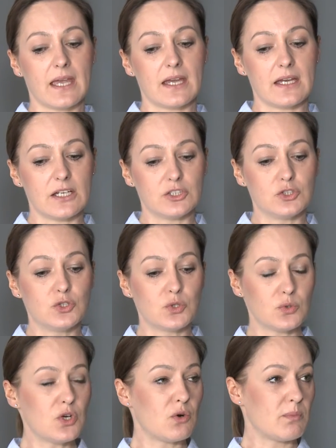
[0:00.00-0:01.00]
E,
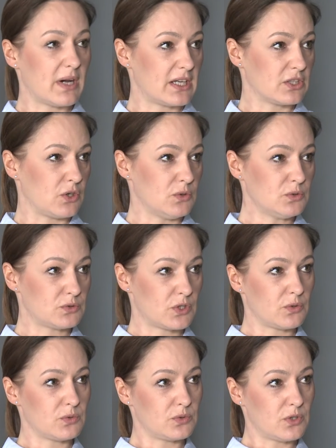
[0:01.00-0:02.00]
drugą marką,
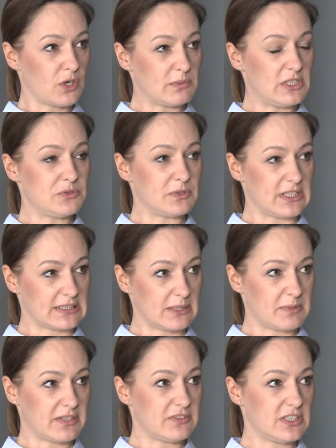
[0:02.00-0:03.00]
którą uruchomiliśmy tak
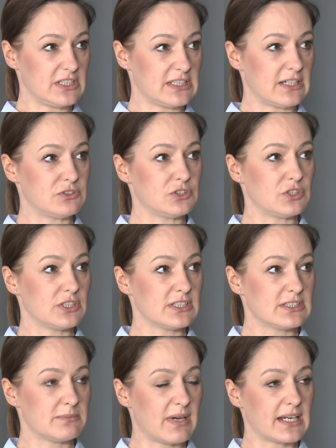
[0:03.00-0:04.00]
naprawdę niedawno, to
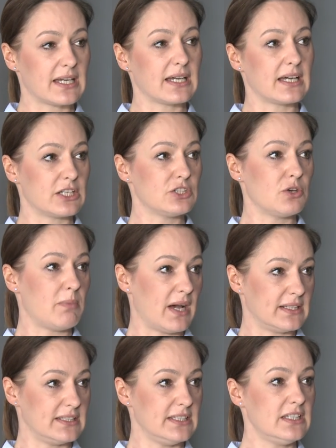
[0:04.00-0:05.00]
jest marka
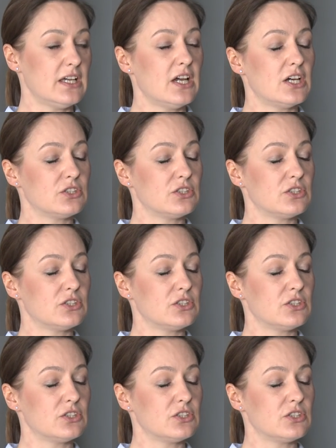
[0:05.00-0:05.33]
Cardiobani.